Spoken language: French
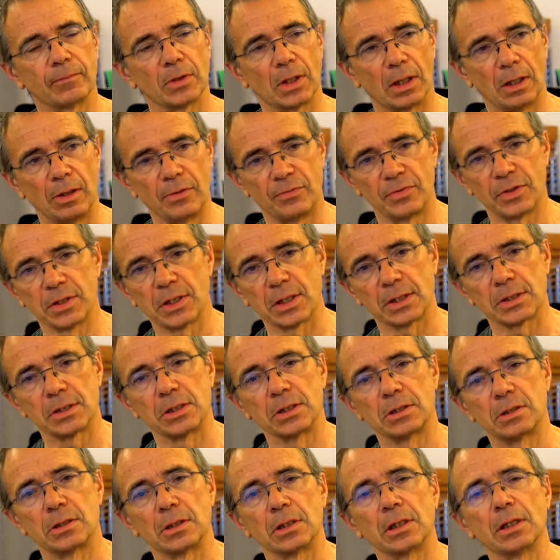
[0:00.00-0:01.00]

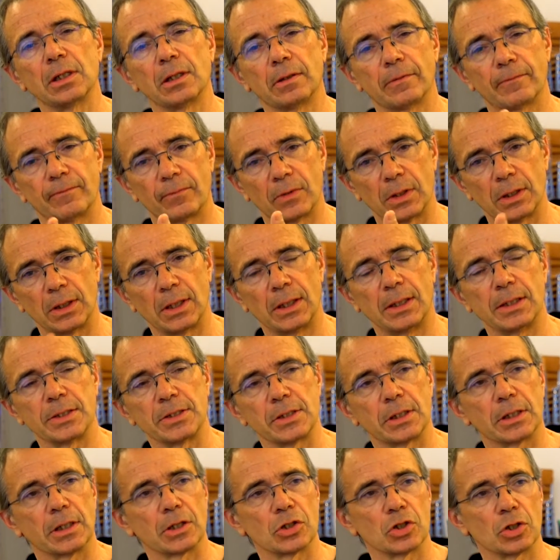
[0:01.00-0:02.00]
l'efficacité et les
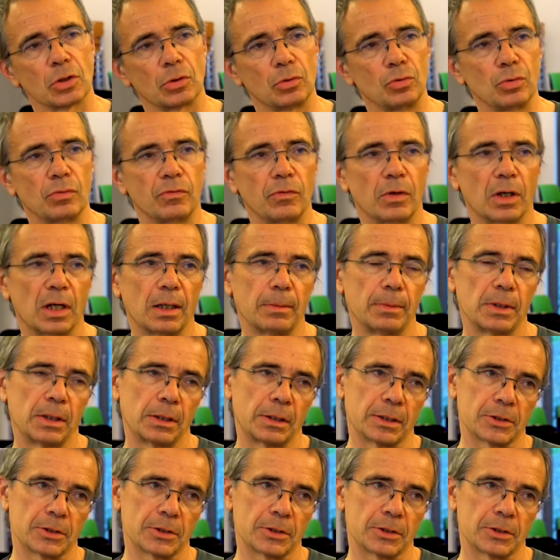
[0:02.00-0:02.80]
énergies renouvelables.